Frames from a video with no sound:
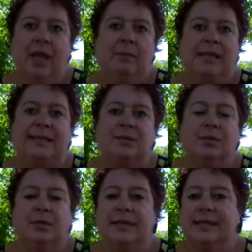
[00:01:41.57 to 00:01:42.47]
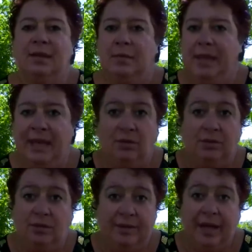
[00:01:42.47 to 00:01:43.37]
Parce que des emmerdes,
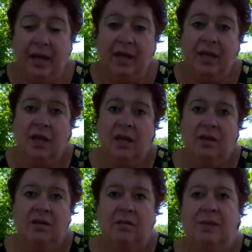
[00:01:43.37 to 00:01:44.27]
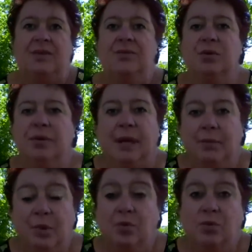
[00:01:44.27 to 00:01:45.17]
on en a. Euh, bien sûr, on a
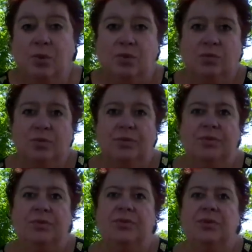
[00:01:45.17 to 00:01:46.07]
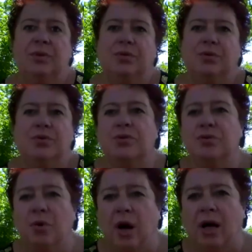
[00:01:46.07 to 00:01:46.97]
beaucoup, beaucoup plus de
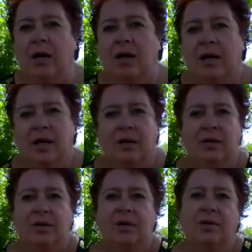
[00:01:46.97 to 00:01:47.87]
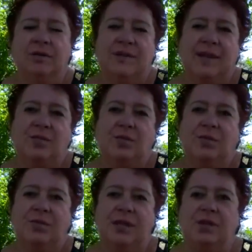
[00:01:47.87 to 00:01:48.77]
joie dans cette
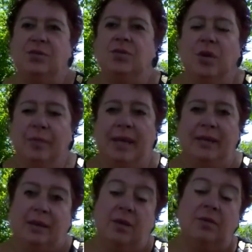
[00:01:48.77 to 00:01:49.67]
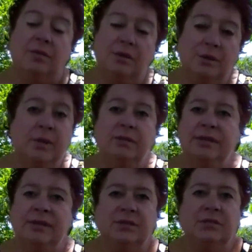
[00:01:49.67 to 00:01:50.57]
vie que merde. Et heureusement,
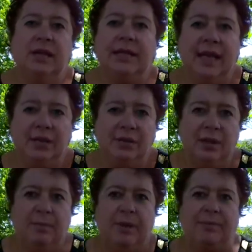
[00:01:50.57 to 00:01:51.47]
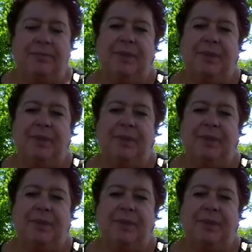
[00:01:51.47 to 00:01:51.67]
sinon, on ne la garderait pas.